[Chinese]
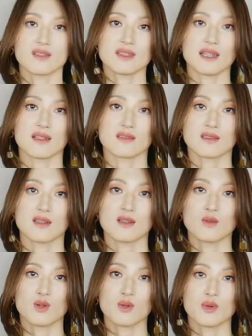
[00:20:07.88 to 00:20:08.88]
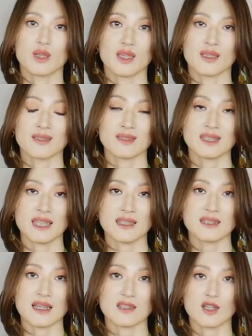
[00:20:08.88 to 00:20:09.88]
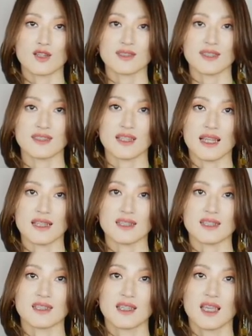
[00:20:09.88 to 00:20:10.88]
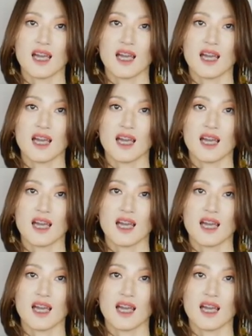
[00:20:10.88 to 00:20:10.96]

的讲的，我会添加到信息栏里。